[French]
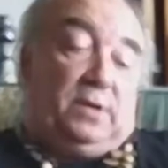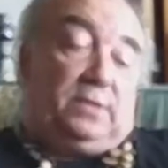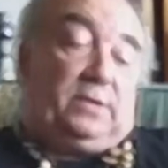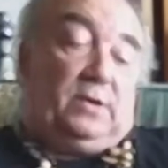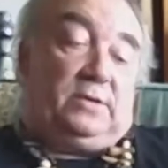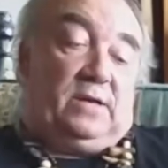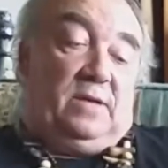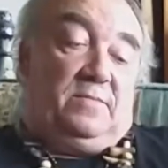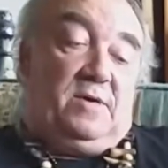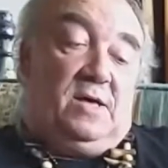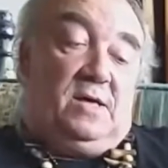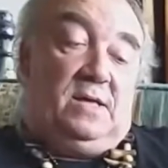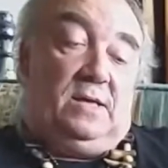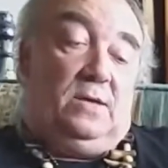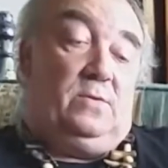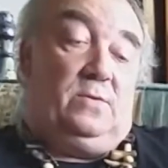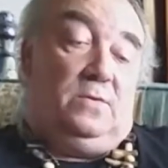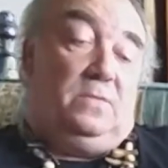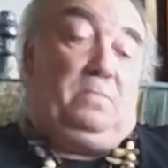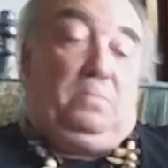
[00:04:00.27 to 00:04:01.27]
serait très bien.
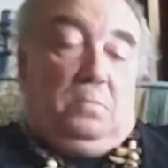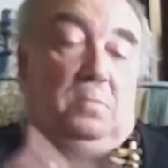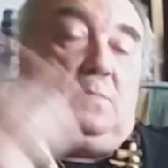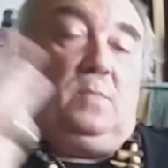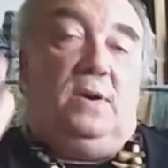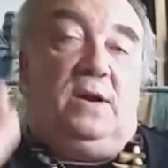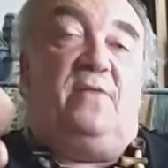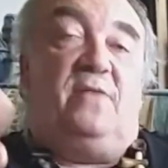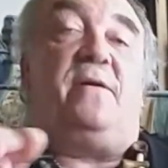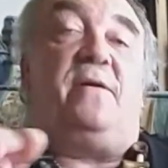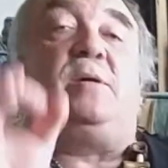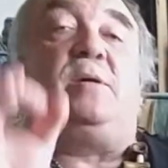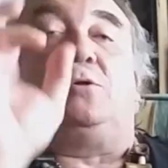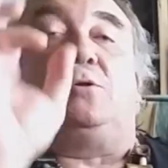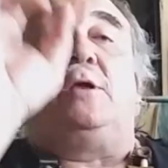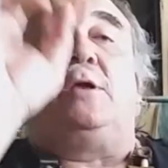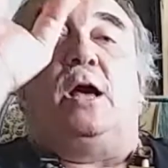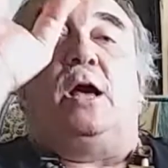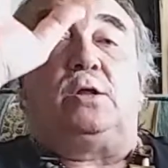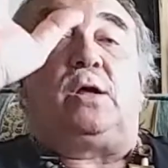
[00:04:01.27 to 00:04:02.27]
Euh, l'alphabet
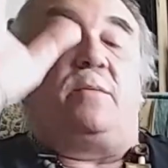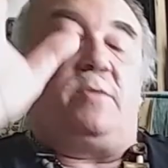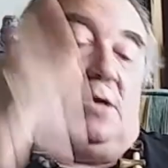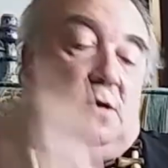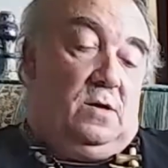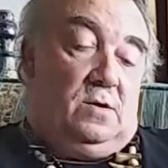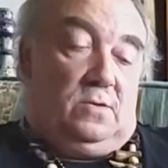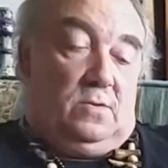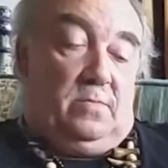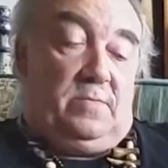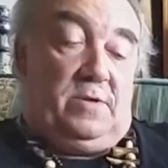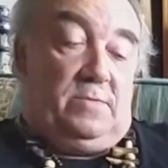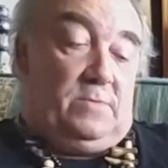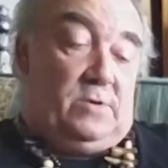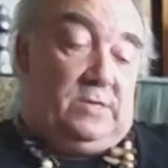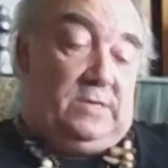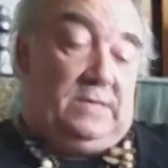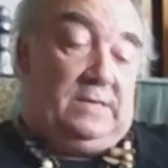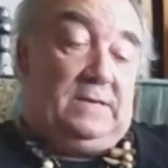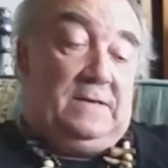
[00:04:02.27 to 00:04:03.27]
solaire est très bien, hein, quand même.
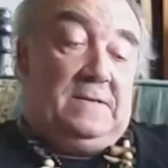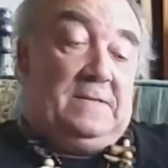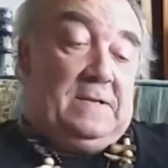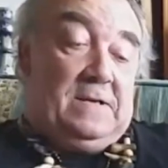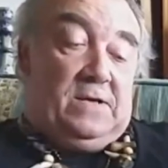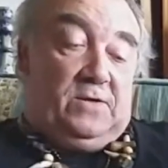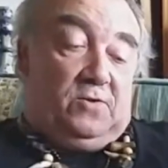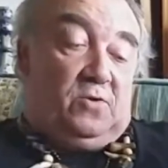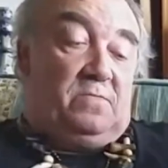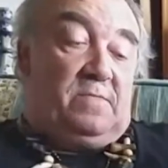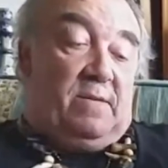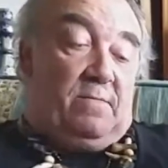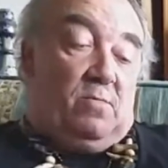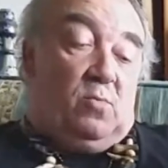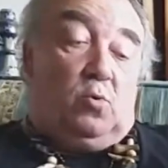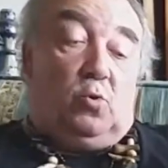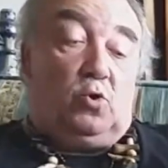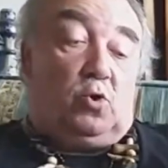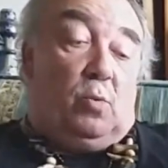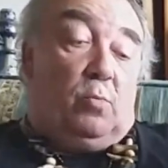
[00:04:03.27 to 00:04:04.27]
Hein, même.
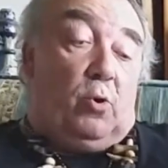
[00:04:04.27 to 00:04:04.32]
Bon, Jean